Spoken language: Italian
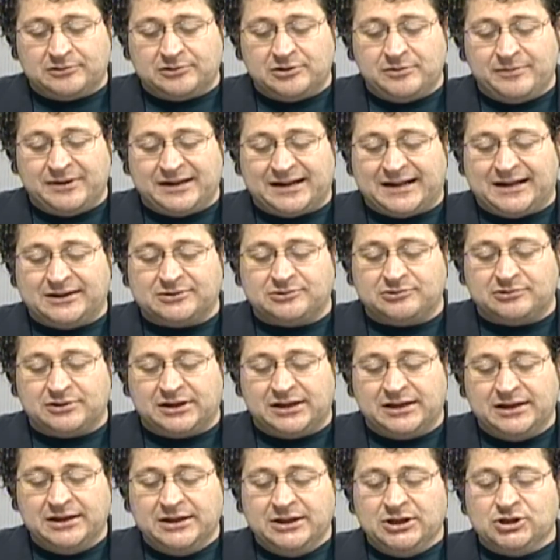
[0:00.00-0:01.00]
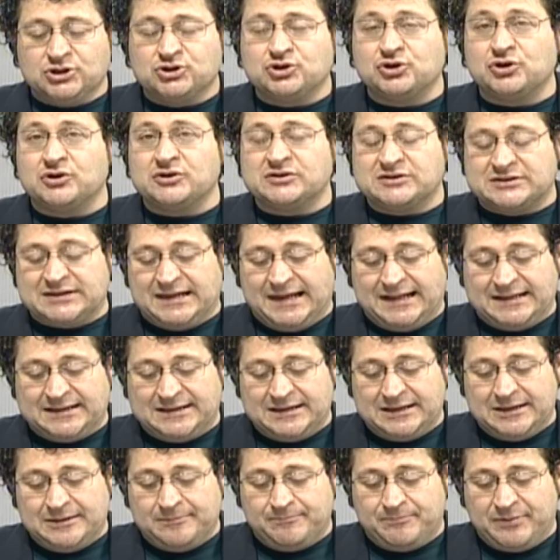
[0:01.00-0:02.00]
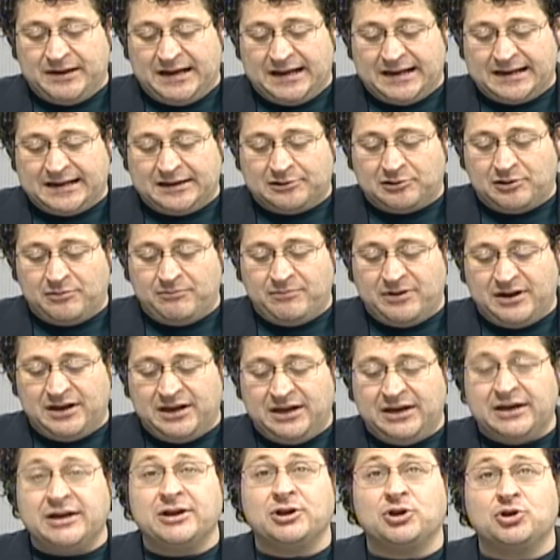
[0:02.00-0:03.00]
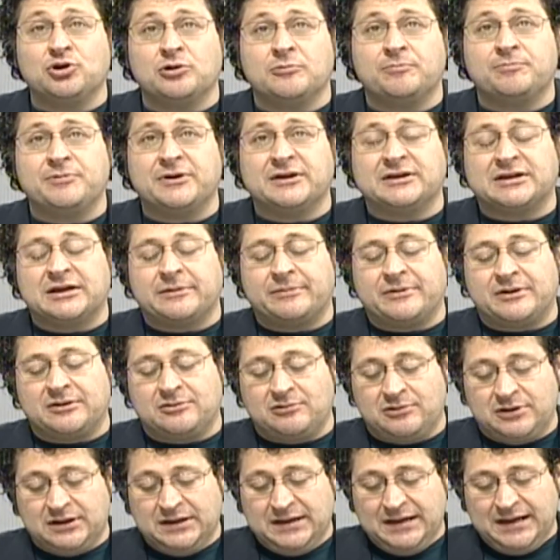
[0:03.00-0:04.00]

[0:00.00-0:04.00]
I marcatori sono stati Bacaro e Menini, doppietta per lui,